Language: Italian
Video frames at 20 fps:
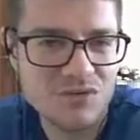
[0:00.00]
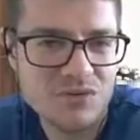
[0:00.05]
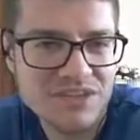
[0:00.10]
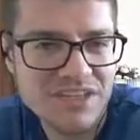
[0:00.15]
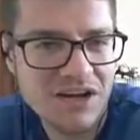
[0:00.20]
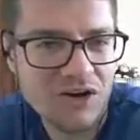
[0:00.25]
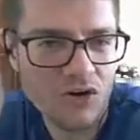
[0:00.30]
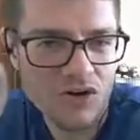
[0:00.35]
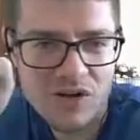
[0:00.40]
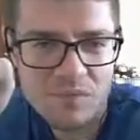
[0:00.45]

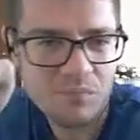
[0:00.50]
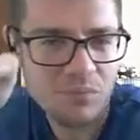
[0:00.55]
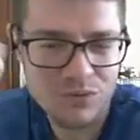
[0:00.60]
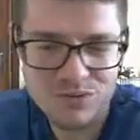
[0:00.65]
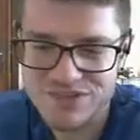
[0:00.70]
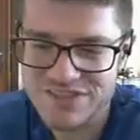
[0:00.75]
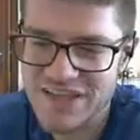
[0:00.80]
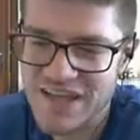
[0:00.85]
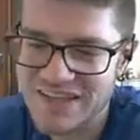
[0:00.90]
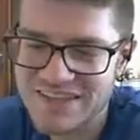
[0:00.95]
Quindi con il
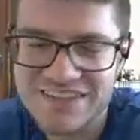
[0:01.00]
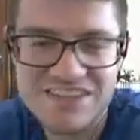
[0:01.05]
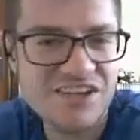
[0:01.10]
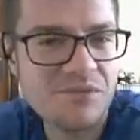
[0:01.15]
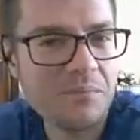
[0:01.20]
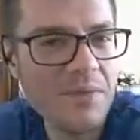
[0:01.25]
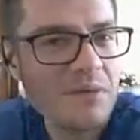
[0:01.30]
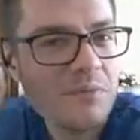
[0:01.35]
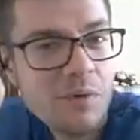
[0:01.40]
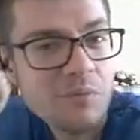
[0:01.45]
pulsante, io
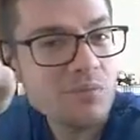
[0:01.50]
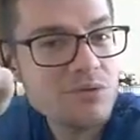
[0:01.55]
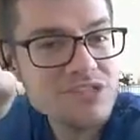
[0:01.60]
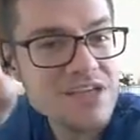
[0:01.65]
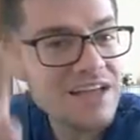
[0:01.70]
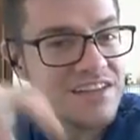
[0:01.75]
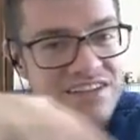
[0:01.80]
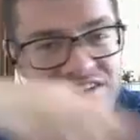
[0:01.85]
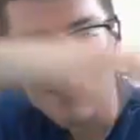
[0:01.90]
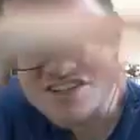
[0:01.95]
premo il pulsante,